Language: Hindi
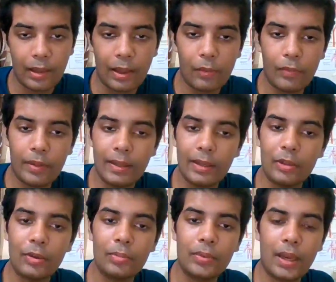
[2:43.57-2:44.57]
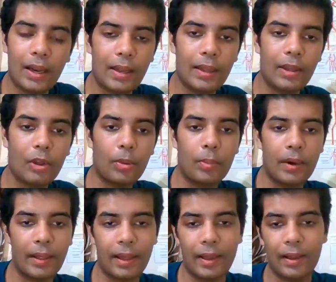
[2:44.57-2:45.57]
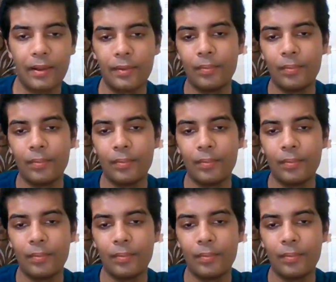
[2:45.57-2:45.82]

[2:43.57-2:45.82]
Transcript: आयुर्वेदा तो तरक्की की ओर बढ़ गया